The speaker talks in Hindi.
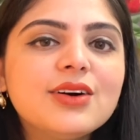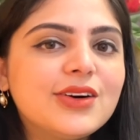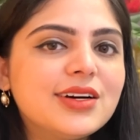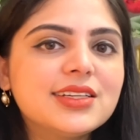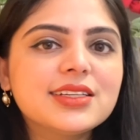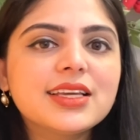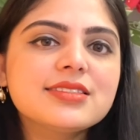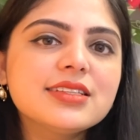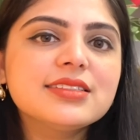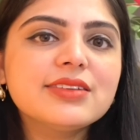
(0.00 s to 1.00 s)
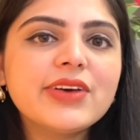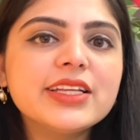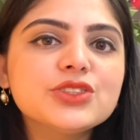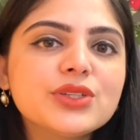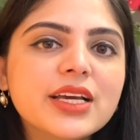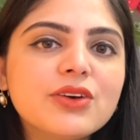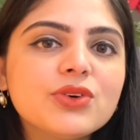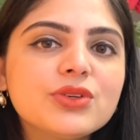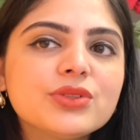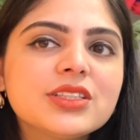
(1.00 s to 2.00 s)
और ये सीज़न वाले जो डेकोर
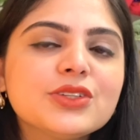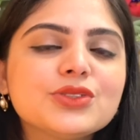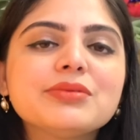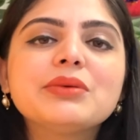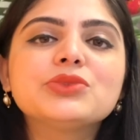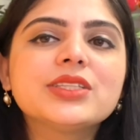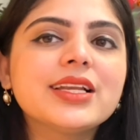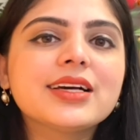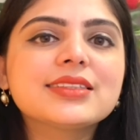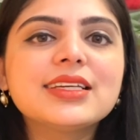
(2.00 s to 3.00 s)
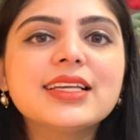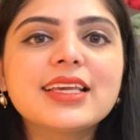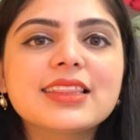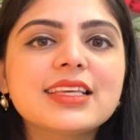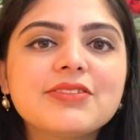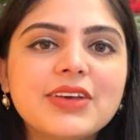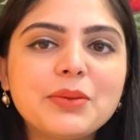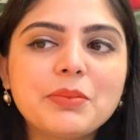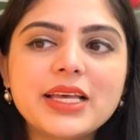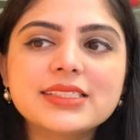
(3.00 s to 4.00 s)
होते हैं उसमें मुझे लगता नहीं कितने
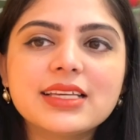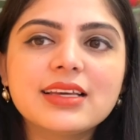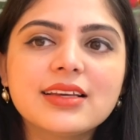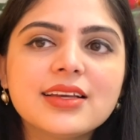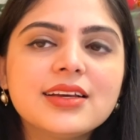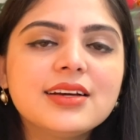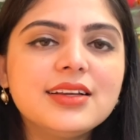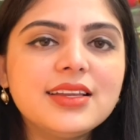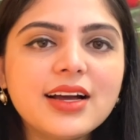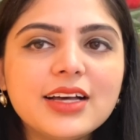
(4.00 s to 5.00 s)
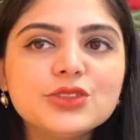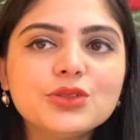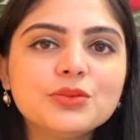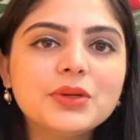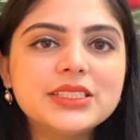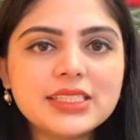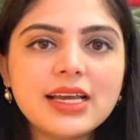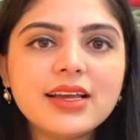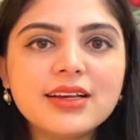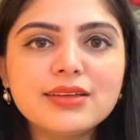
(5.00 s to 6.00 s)
पैसे लगा दो बच्चा
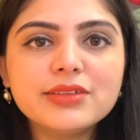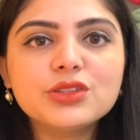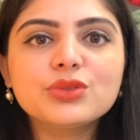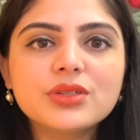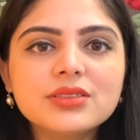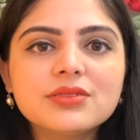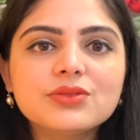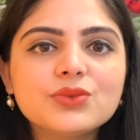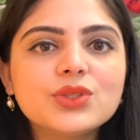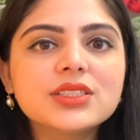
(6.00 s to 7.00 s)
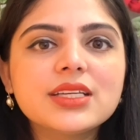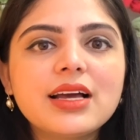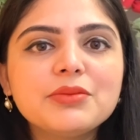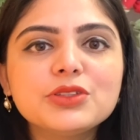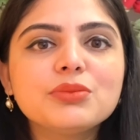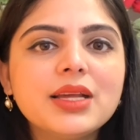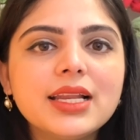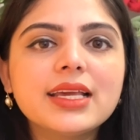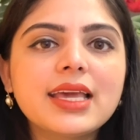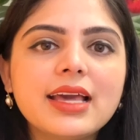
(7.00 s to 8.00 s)
है घर में तोड़ वोड़ दिया अभी तो मैं
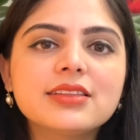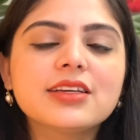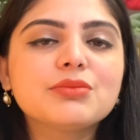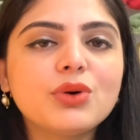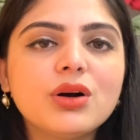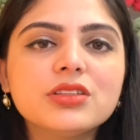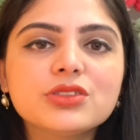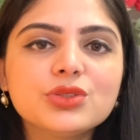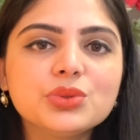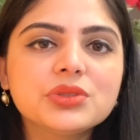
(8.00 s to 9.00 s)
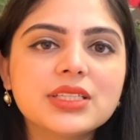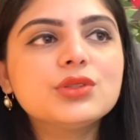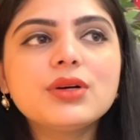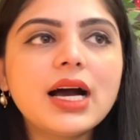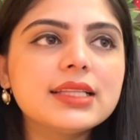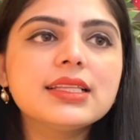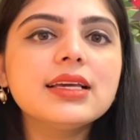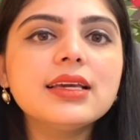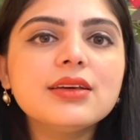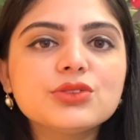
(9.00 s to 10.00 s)
लेके आई थी एक बहुत क्यूट सा तो आते
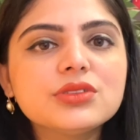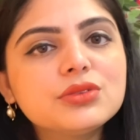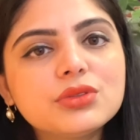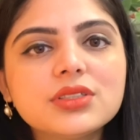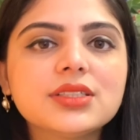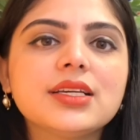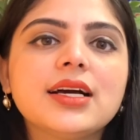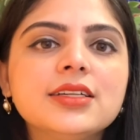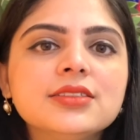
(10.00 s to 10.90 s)
ही उसने तोड़ दिया